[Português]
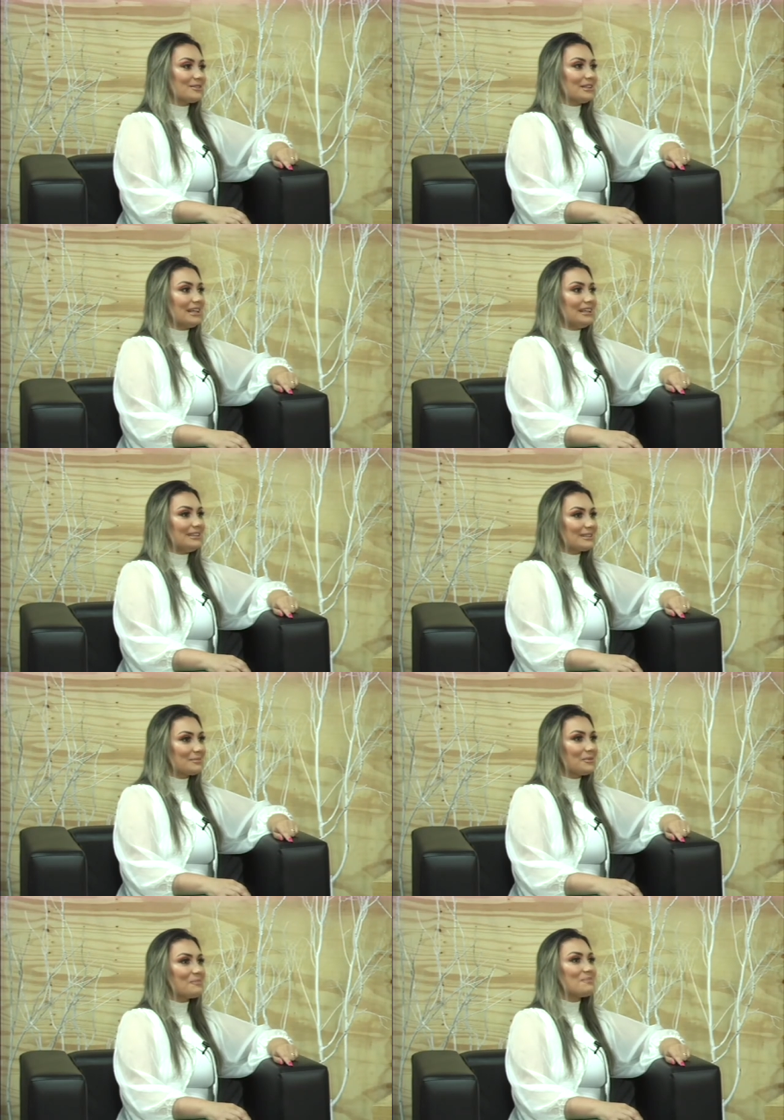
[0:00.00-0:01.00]

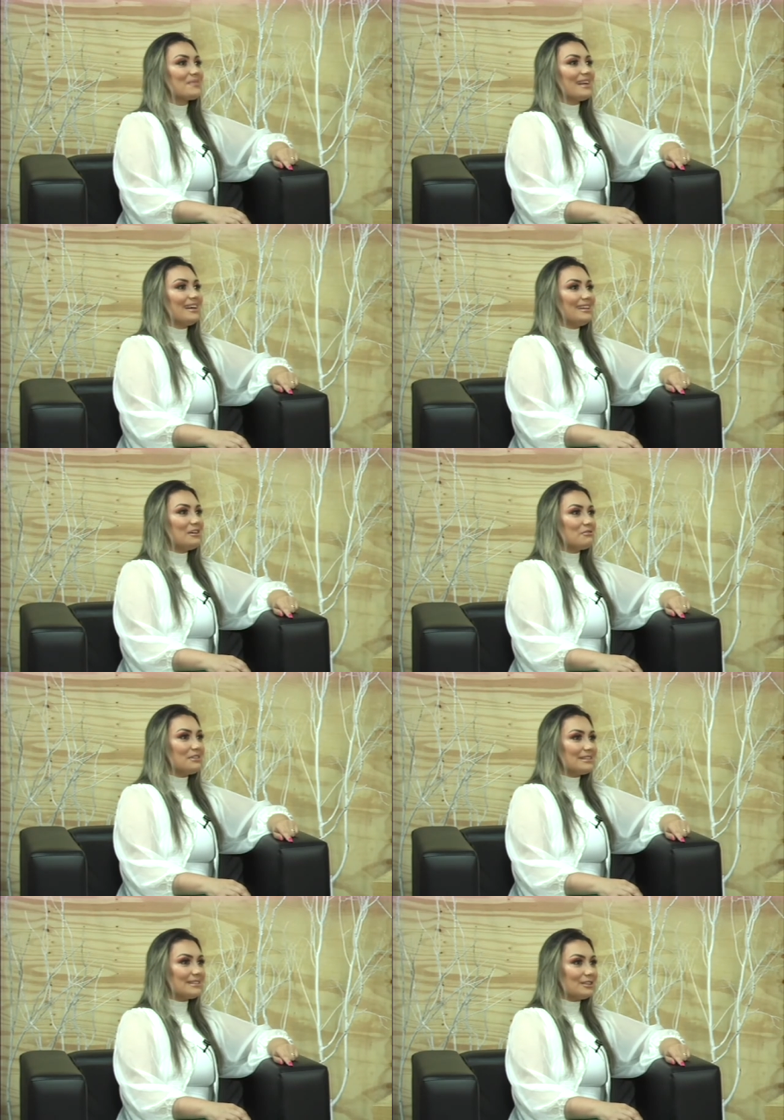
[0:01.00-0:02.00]
jornalismo. E eu
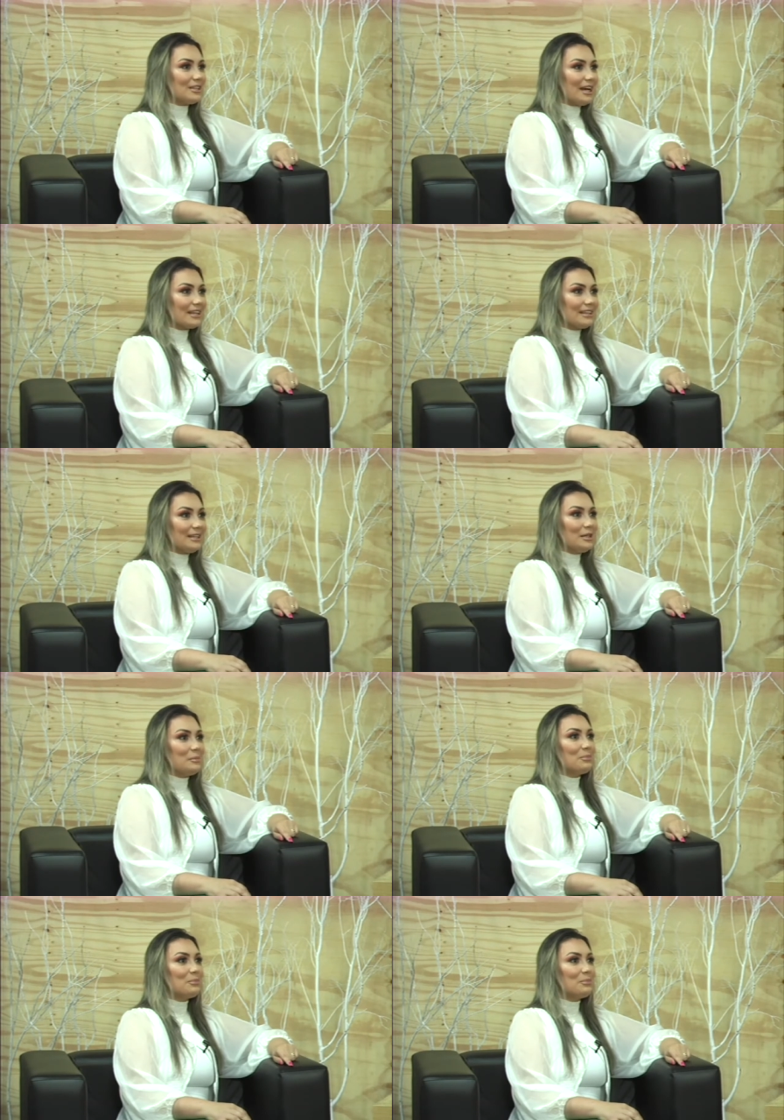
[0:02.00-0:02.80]
vim estagiar aqui.